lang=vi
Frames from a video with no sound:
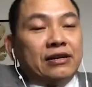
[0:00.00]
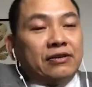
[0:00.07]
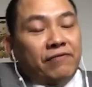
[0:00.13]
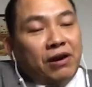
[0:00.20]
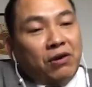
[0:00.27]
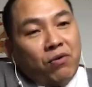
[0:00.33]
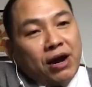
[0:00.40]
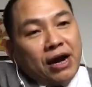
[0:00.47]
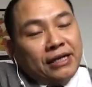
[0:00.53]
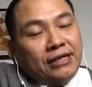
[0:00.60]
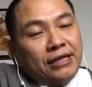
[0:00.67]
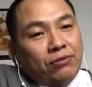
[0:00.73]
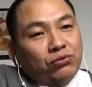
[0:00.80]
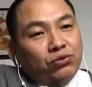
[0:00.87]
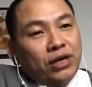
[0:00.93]
Văn hóa
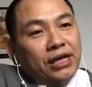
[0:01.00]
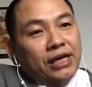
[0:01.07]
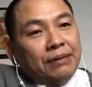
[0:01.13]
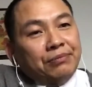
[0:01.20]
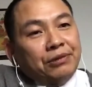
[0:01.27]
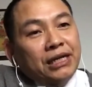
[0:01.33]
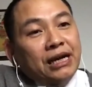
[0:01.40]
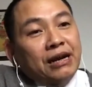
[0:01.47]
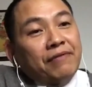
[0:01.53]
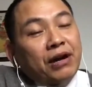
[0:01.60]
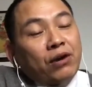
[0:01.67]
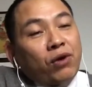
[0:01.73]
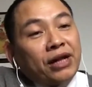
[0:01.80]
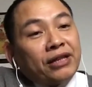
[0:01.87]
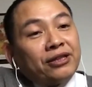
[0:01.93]
trong doanh nghiệp chính là văn
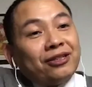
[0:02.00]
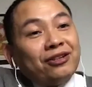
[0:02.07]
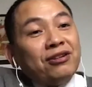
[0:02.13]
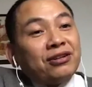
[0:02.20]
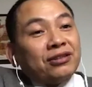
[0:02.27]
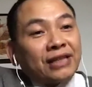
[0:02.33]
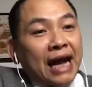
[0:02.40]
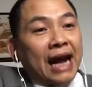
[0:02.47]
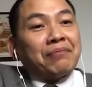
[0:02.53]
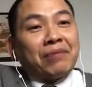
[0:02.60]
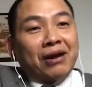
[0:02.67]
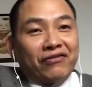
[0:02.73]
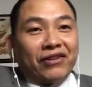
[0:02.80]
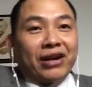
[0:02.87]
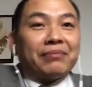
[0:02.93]
hóa tương tác
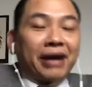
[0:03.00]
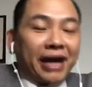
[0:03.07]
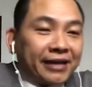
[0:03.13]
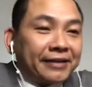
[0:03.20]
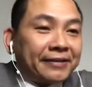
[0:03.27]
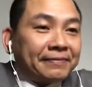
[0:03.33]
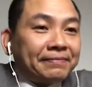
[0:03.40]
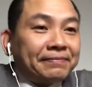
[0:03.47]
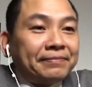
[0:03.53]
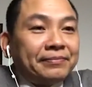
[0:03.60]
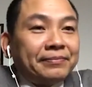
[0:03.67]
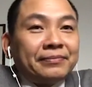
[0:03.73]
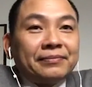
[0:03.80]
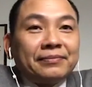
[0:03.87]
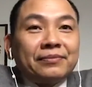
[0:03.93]
bằng văn bản,
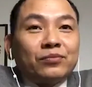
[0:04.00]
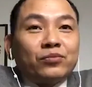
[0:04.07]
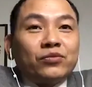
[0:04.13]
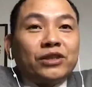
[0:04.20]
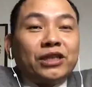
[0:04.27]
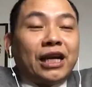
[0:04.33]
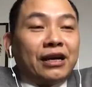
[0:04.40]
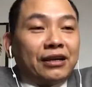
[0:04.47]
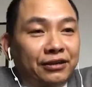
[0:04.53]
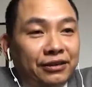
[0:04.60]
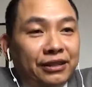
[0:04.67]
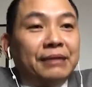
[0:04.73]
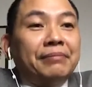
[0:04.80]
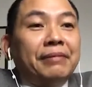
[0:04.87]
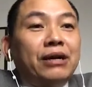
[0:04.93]
tức là gửi
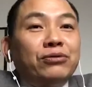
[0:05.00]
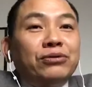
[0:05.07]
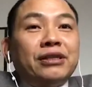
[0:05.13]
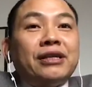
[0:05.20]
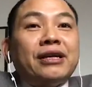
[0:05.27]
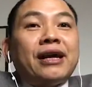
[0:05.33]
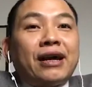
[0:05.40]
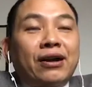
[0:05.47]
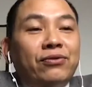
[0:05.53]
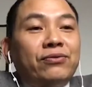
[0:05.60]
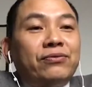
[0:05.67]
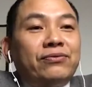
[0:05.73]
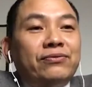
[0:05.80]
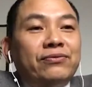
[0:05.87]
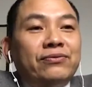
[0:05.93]
email như thế nào.
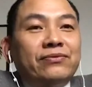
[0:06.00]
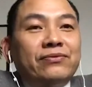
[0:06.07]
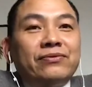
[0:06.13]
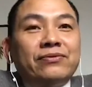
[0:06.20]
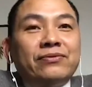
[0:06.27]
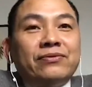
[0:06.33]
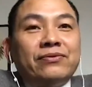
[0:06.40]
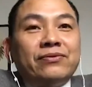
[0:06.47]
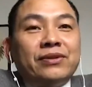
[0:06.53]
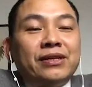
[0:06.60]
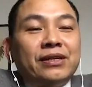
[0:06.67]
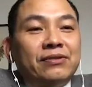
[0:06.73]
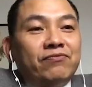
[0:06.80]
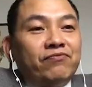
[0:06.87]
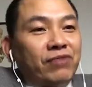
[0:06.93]

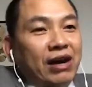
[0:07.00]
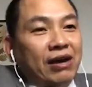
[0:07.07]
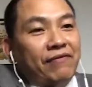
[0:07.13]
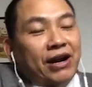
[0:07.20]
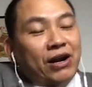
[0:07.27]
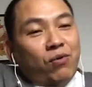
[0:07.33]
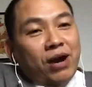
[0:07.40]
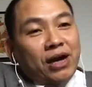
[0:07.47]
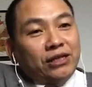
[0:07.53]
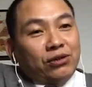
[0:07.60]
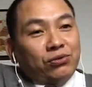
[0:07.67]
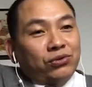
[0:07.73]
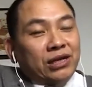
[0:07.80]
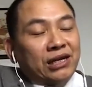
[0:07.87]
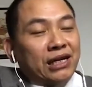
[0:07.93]
Và văn hóa
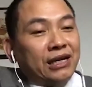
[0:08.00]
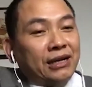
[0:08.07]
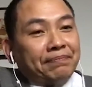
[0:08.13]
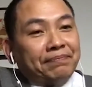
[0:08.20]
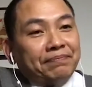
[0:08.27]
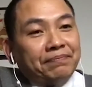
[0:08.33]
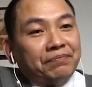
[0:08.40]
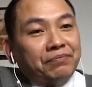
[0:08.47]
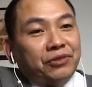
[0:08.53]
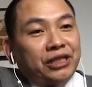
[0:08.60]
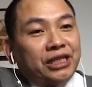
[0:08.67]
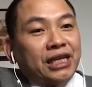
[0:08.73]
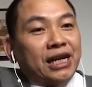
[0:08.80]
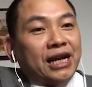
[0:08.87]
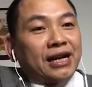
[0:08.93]
trong doanh nghiệp
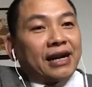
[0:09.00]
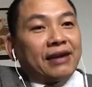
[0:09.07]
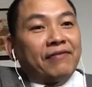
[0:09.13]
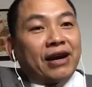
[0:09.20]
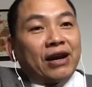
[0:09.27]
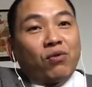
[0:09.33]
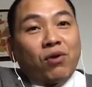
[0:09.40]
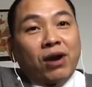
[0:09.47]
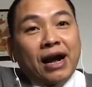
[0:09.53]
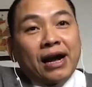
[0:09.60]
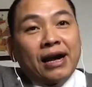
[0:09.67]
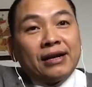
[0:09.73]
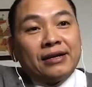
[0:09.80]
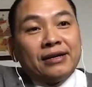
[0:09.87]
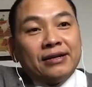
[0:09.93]
chính là cái văn
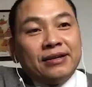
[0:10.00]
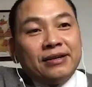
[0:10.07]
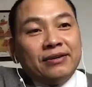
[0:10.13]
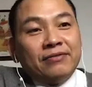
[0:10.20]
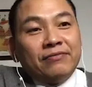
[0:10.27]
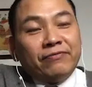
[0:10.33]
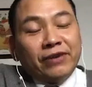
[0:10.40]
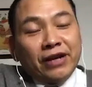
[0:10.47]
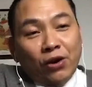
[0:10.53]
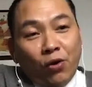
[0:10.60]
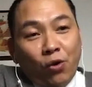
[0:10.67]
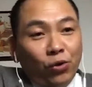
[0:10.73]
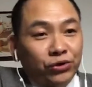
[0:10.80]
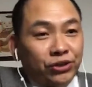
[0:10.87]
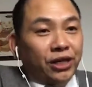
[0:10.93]
hóa về
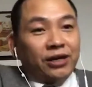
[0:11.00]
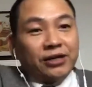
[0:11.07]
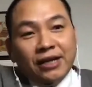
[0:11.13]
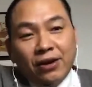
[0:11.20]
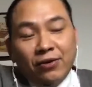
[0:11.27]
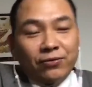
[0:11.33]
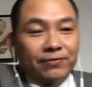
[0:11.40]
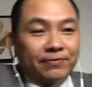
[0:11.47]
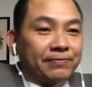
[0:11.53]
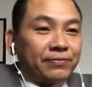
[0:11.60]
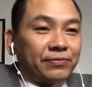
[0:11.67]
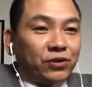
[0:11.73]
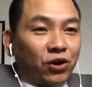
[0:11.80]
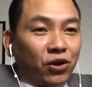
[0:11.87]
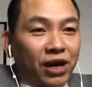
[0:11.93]
hỗ trợ nhau,
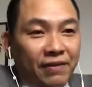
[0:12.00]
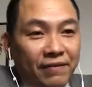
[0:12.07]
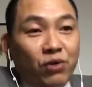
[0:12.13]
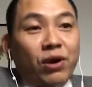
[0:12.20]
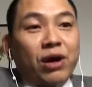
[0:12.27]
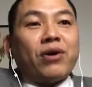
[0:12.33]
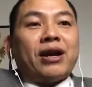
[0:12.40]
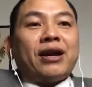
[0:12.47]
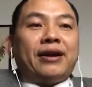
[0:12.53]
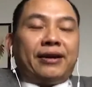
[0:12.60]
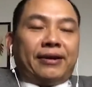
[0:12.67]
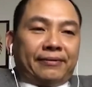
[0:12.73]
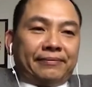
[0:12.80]
nó gọi là văn hóa đoàn kết.